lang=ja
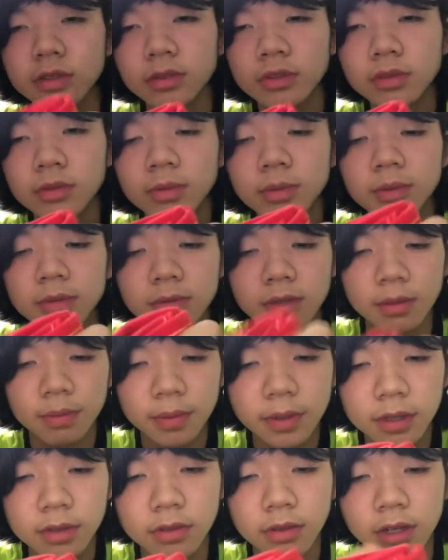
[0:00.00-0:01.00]
ンの部分が
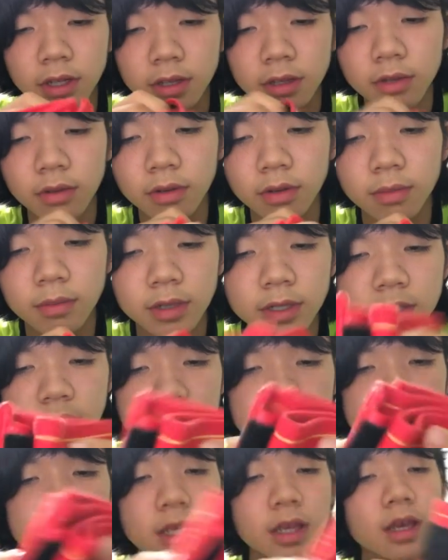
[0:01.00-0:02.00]
ピンクとなっておりま
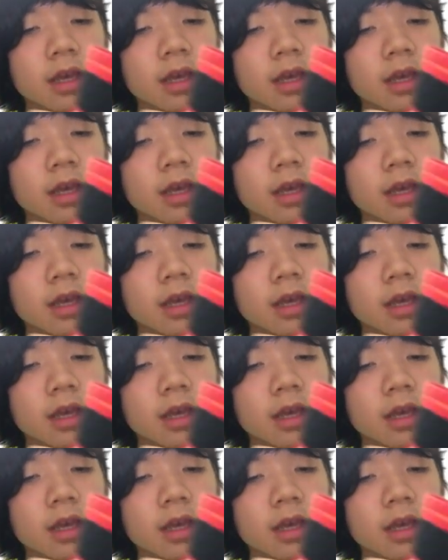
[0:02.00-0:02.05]
す